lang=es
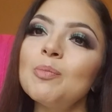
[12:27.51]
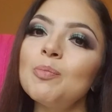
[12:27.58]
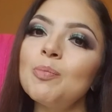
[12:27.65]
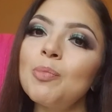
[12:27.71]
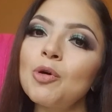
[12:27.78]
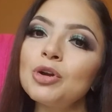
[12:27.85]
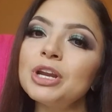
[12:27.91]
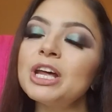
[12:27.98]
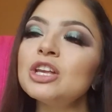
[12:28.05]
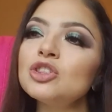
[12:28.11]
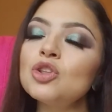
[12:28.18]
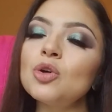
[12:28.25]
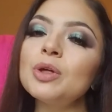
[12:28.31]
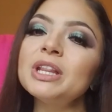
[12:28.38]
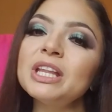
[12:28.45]
poner
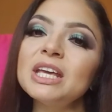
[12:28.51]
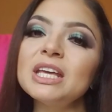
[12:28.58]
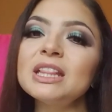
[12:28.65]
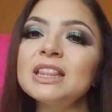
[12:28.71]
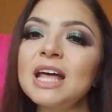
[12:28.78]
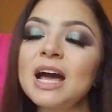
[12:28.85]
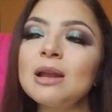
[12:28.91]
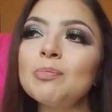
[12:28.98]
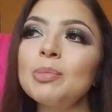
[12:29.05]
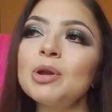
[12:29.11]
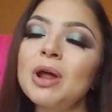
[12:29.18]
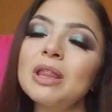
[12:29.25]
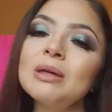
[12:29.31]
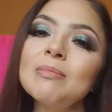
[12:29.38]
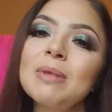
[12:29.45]
todo en digital, pero
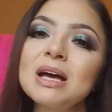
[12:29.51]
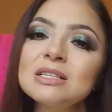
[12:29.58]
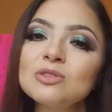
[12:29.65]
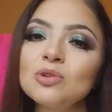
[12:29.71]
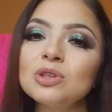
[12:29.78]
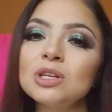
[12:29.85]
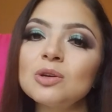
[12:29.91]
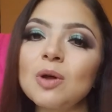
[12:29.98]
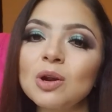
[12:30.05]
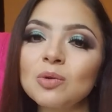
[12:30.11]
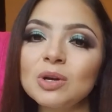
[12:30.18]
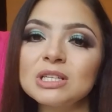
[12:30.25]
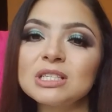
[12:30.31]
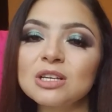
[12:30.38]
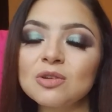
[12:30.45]
además continuar con
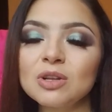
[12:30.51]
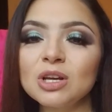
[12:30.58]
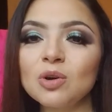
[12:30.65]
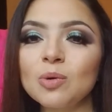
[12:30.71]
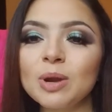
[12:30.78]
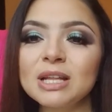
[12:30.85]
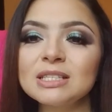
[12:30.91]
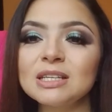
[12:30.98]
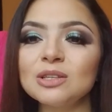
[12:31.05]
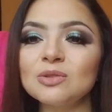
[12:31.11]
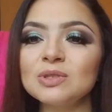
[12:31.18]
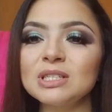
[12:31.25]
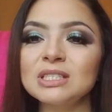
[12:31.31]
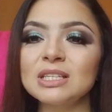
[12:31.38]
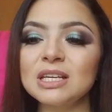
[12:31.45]
ese rol de cobranza.
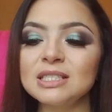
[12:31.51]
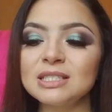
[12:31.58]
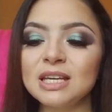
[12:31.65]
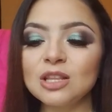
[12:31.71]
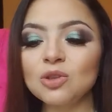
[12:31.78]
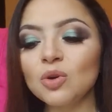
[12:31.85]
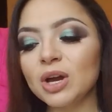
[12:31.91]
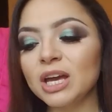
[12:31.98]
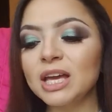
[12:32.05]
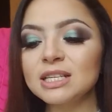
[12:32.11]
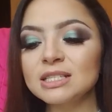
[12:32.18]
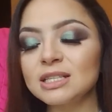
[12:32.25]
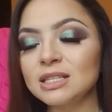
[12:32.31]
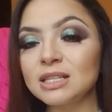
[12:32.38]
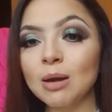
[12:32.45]
Entonces siento que ella se
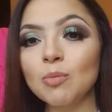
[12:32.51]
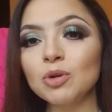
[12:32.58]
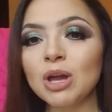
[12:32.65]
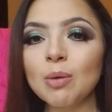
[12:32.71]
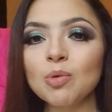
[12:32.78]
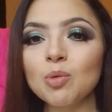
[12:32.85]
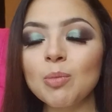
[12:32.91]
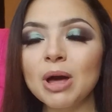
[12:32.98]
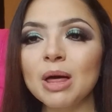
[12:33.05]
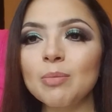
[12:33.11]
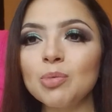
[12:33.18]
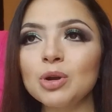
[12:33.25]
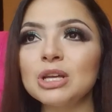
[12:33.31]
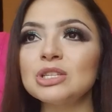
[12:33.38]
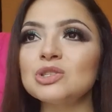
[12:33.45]
sentía muy abrumada
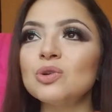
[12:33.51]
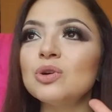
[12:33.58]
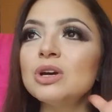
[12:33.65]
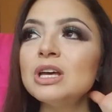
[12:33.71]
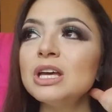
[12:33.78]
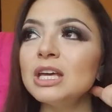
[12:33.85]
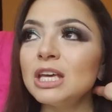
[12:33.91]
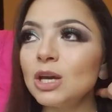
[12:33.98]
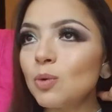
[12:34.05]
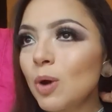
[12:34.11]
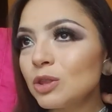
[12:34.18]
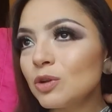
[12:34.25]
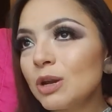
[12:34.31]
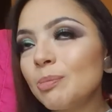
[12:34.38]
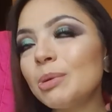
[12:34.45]
por eso y
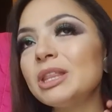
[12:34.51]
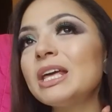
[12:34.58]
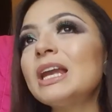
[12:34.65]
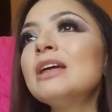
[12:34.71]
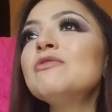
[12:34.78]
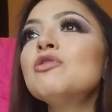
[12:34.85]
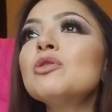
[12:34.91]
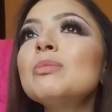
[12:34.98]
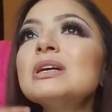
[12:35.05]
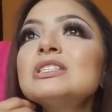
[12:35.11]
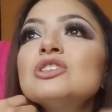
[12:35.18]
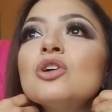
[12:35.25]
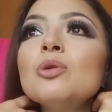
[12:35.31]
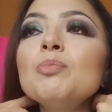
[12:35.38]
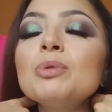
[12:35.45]
cuando le pedían la
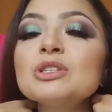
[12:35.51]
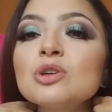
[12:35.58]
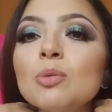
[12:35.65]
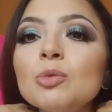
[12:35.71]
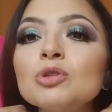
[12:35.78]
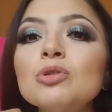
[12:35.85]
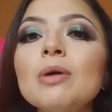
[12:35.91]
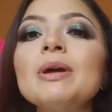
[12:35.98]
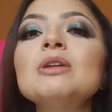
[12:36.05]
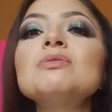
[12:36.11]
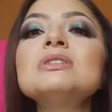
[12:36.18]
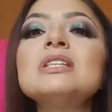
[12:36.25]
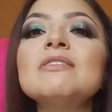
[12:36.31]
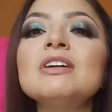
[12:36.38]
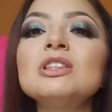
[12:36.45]
información, pues como todavía no
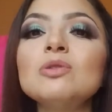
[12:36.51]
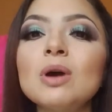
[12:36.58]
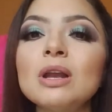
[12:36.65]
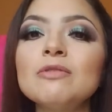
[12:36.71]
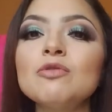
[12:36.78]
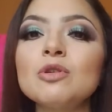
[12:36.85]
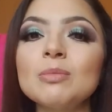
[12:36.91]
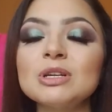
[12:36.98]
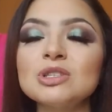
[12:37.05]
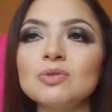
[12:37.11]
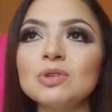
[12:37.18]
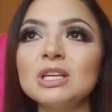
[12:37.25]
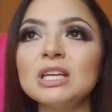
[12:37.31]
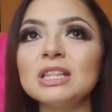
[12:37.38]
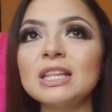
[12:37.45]
estaba toda la
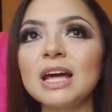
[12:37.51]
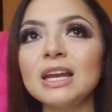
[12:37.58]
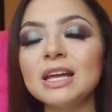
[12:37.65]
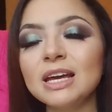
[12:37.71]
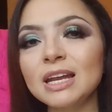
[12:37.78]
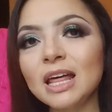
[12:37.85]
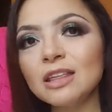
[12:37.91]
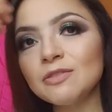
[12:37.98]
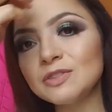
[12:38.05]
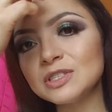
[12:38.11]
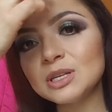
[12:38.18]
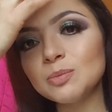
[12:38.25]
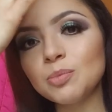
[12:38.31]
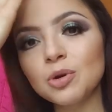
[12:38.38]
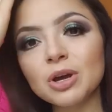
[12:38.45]
información digital, le era
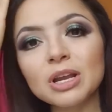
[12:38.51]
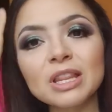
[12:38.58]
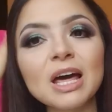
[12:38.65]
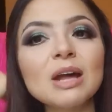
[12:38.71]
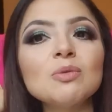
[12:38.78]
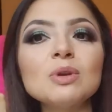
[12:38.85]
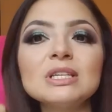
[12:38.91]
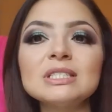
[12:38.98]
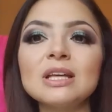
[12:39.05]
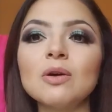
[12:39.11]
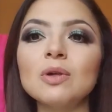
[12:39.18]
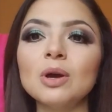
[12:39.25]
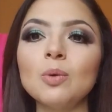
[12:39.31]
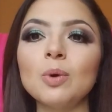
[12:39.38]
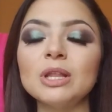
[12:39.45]
difícil poder dar un estado
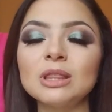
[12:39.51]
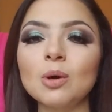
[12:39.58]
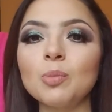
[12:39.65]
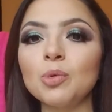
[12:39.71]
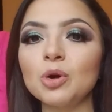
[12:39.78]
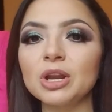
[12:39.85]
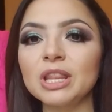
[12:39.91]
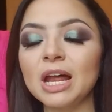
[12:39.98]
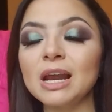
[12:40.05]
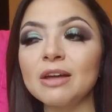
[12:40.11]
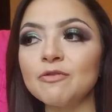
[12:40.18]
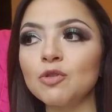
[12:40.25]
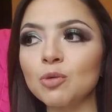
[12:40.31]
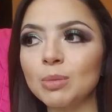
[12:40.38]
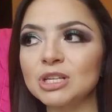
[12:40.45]
de cuenta o poder dar la
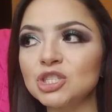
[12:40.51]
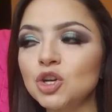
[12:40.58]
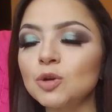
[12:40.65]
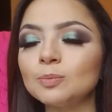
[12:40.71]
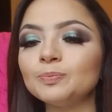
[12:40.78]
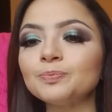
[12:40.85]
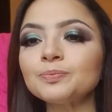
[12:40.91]
información.